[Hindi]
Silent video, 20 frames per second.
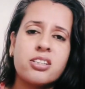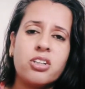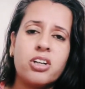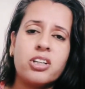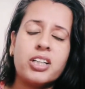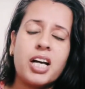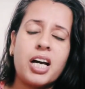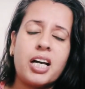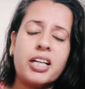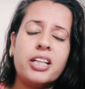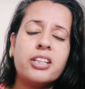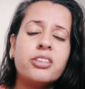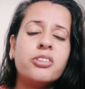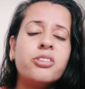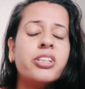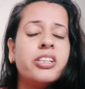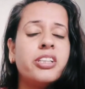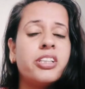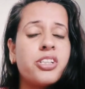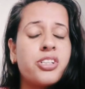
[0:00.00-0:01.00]
थॉट आ रहे हैं तो
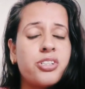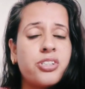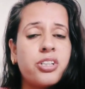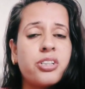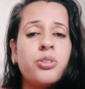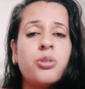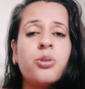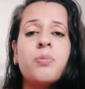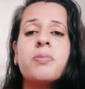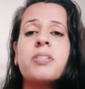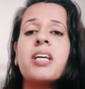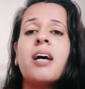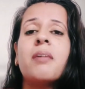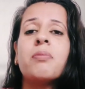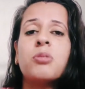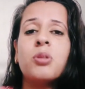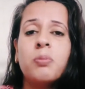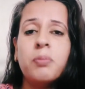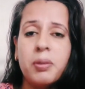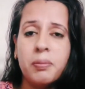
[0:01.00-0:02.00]
ये निश्चित रूप से
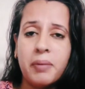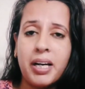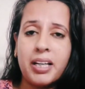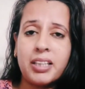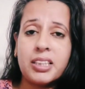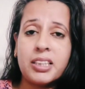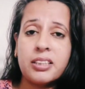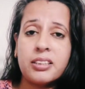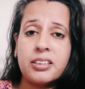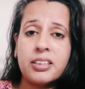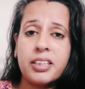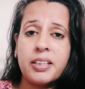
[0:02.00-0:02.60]
आपको बीमार करते